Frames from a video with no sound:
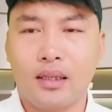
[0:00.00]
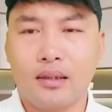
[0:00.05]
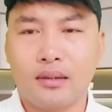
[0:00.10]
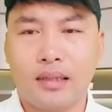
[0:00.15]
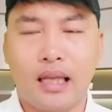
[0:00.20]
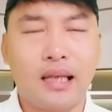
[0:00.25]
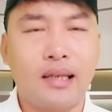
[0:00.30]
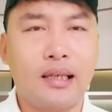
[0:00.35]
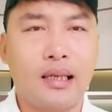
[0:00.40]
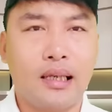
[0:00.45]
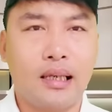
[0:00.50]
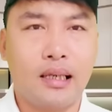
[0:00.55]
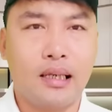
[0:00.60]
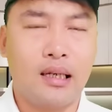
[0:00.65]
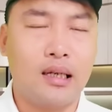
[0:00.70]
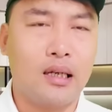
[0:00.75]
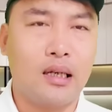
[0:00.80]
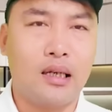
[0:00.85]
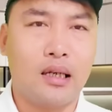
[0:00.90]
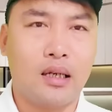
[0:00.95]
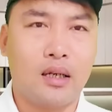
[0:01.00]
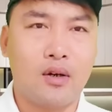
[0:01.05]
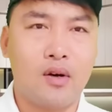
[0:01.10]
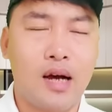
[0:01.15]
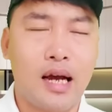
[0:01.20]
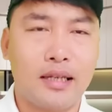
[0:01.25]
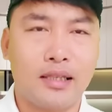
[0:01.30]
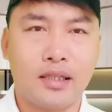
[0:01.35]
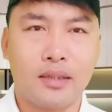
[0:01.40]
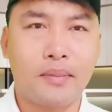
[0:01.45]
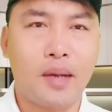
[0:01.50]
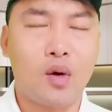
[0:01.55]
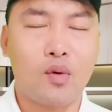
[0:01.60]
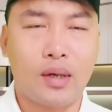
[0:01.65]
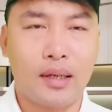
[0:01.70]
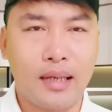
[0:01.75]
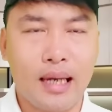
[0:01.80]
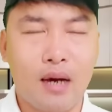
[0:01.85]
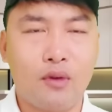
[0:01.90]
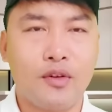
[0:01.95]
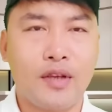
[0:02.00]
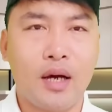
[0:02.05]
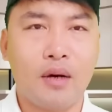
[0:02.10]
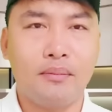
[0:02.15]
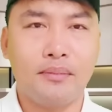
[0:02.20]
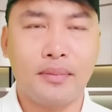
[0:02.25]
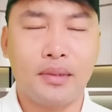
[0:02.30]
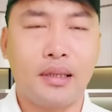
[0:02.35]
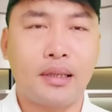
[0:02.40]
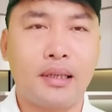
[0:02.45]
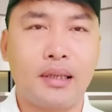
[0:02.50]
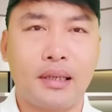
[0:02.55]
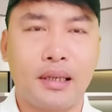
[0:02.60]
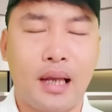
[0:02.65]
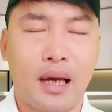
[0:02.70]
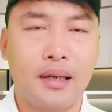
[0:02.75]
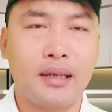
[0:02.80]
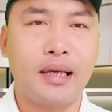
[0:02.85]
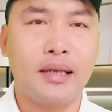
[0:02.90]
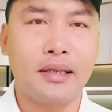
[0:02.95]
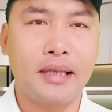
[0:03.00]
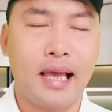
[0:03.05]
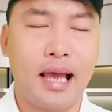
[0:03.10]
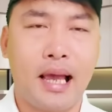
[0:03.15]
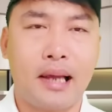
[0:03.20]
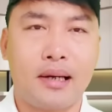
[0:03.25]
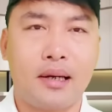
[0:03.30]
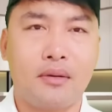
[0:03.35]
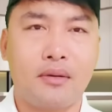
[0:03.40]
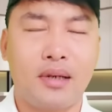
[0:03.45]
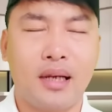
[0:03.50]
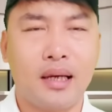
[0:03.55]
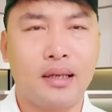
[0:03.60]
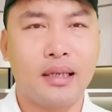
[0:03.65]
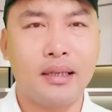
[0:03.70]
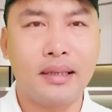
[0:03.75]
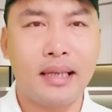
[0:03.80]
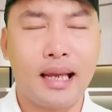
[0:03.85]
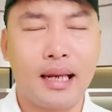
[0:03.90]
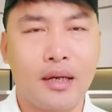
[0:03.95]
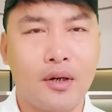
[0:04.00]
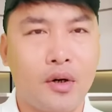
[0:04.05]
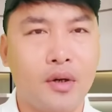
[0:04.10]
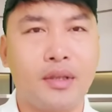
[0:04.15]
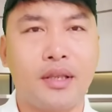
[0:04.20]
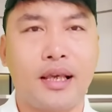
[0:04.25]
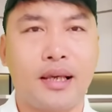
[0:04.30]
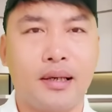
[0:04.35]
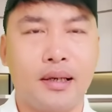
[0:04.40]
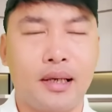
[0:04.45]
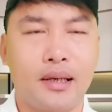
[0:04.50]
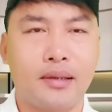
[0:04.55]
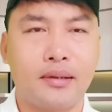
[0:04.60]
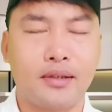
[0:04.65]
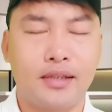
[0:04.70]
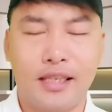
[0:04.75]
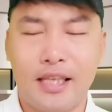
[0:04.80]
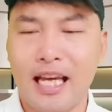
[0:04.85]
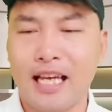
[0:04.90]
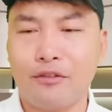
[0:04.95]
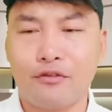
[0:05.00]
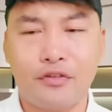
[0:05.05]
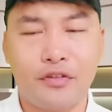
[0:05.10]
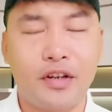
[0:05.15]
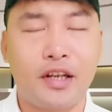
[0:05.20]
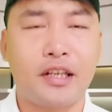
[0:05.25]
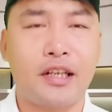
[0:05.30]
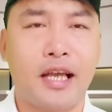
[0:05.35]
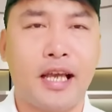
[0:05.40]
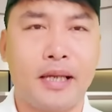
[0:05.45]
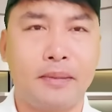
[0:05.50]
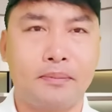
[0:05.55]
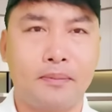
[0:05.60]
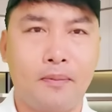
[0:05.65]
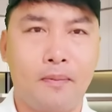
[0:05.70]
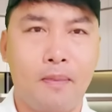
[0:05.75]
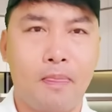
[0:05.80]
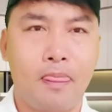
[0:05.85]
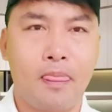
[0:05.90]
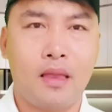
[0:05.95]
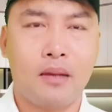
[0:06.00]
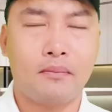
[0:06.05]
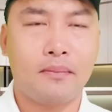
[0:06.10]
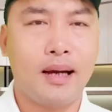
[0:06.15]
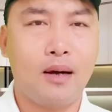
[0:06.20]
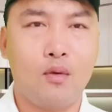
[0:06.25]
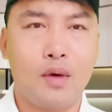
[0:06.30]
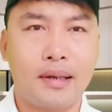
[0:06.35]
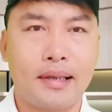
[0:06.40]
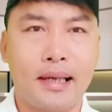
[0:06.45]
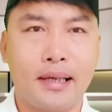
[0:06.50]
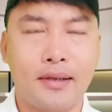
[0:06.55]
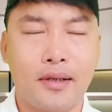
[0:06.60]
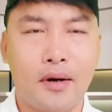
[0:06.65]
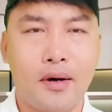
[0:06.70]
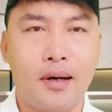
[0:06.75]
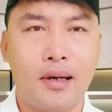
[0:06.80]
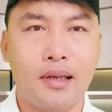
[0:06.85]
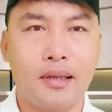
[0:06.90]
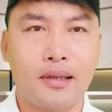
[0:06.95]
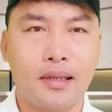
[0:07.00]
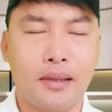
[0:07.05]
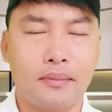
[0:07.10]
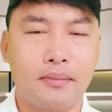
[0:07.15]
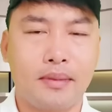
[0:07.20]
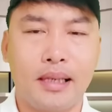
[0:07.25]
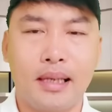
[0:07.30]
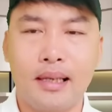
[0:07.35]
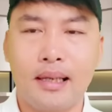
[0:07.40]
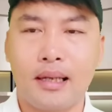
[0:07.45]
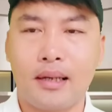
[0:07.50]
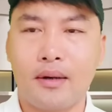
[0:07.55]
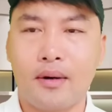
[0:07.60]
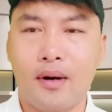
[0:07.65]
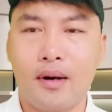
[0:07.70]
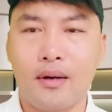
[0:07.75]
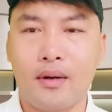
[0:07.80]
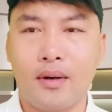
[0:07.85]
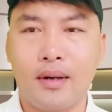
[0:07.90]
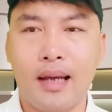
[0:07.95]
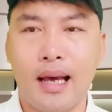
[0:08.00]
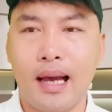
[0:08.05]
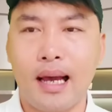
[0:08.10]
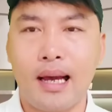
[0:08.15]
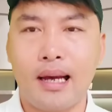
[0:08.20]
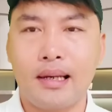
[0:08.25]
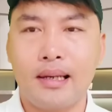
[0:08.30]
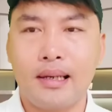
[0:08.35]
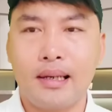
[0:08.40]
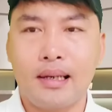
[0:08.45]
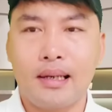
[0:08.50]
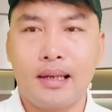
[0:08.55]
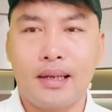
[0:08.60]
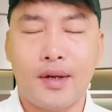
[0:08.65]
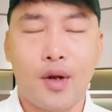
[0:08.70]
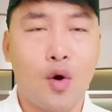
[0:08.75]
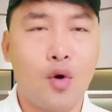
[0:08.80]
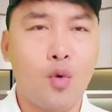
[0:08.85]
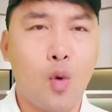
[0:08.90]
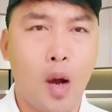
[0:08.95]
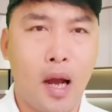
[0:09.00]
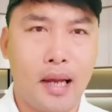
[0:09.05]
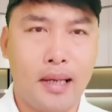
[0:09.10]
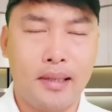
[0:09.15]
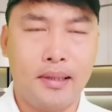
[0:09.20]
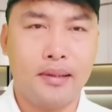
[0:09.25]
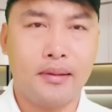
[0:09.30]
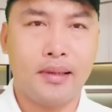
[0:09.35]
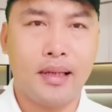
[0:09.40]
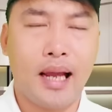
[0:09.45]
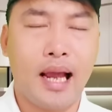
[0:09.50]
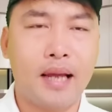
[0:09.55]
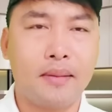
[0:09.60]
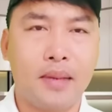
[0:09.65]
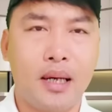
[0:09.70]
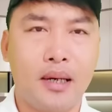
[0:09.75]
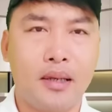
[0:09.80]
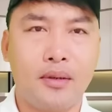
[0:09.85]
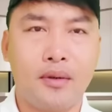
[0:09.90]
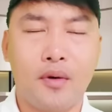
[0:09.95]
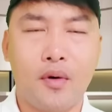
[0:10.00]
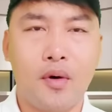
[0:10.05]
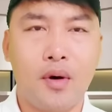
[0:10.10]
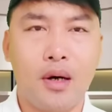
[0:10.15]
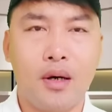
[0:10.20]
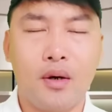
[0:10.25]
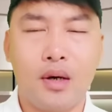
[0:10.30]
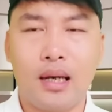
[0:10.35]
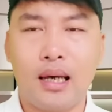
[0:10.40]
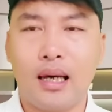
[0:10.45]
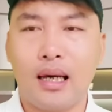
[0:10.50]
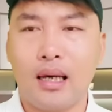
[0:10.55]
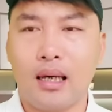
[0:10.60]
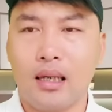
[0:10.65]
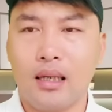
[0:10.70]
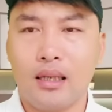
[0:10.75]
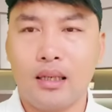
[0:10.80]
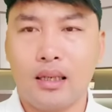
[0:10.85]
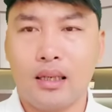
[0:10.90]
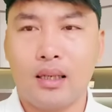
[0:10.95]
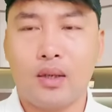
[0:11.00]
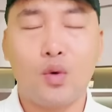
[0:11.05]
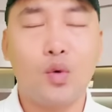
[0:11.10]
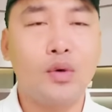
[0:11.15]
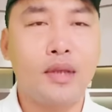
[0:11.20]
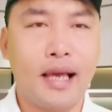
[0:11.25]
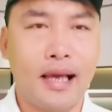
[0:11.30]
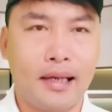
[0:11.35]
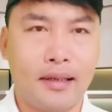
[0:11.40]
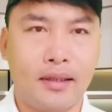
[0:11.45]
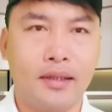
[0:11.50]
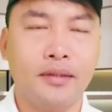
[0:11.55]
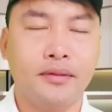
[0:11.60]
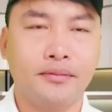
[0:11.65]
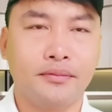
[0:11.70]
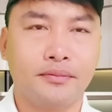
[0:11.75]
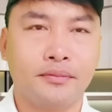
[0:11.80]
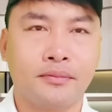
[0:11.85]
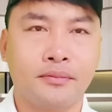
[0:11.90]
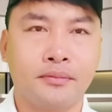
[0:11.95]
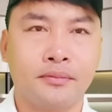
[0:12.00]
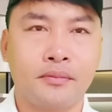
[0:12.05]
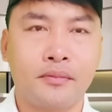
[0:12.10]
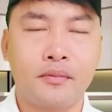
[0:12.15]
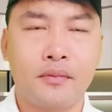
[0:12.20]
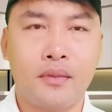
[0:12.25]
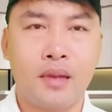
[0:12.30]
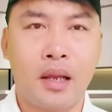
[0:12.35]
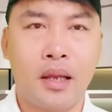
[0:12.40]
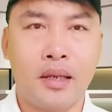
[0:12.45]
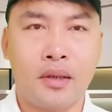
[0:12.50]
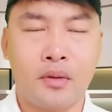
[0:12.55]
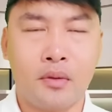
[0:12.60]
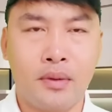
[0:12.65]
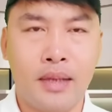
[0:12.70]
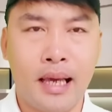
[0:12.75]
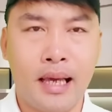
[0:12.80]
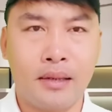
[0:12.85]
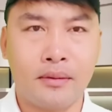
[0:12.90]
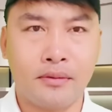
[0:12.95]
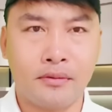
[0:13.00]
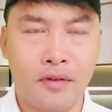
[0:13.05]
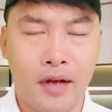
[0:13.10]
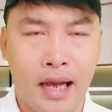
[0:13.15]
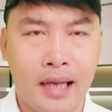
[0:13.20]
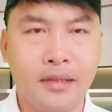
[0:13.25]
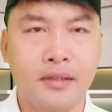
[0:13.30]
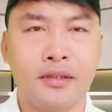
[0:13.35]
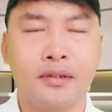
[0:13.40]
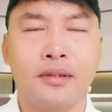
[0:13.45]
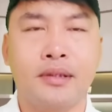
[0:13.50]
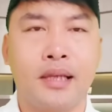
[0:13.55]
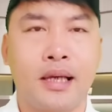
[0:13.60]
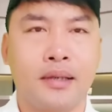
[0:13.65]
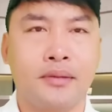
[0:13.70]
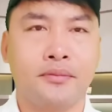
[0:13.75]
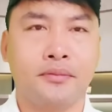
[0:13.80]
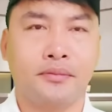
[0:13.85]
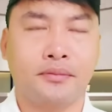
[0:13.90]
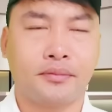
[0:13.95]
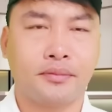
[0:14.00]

tại vì à, con hạnh sao mâu này đau giống lợi đến nhà đâu lợi đến nhà là có chuyện liền chat vay thêm báo quan căn võ thậm chí là có gọi là nội ngoại hai bên của gọi là cu giang nữa ừ, thì cu giang phải thừa nhận